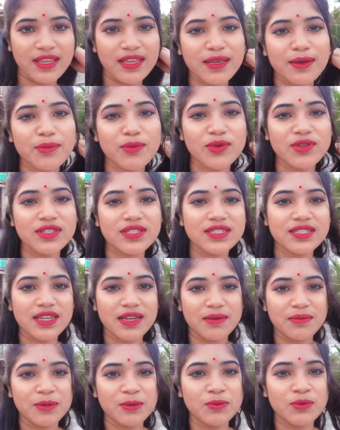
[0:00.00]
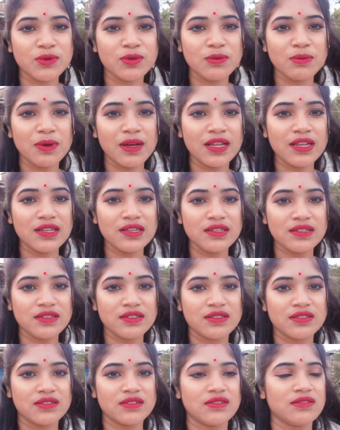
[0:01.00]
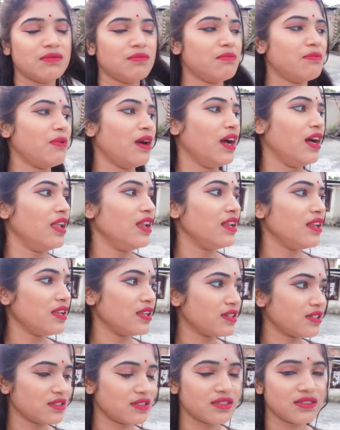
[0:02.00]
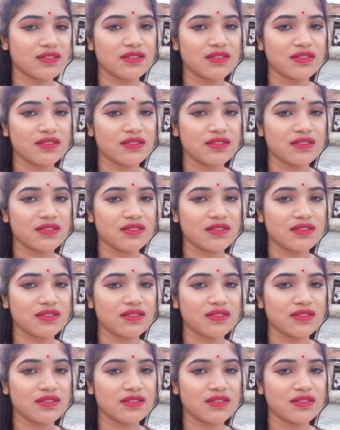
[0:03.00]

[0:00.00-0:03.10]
কি বলছি আমি ভুলভাল ভাল লাগে